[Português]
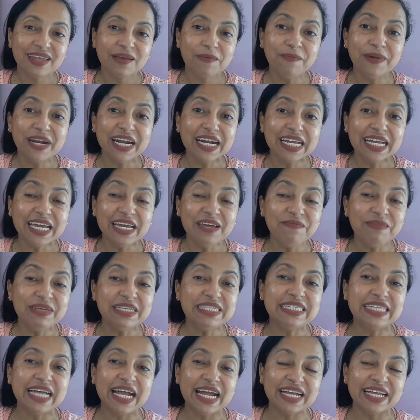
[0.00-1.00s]
Para quem me
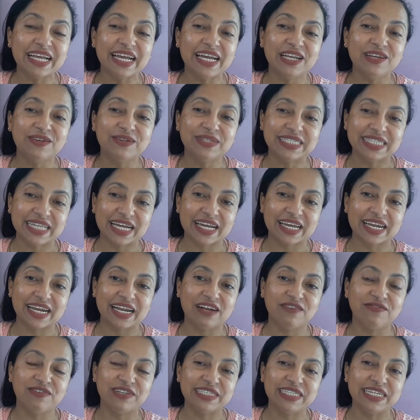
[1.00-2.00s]
segue aí no
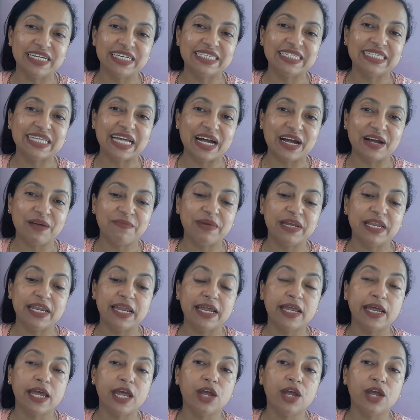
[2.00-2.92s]
Instagram, vocês sabem, né?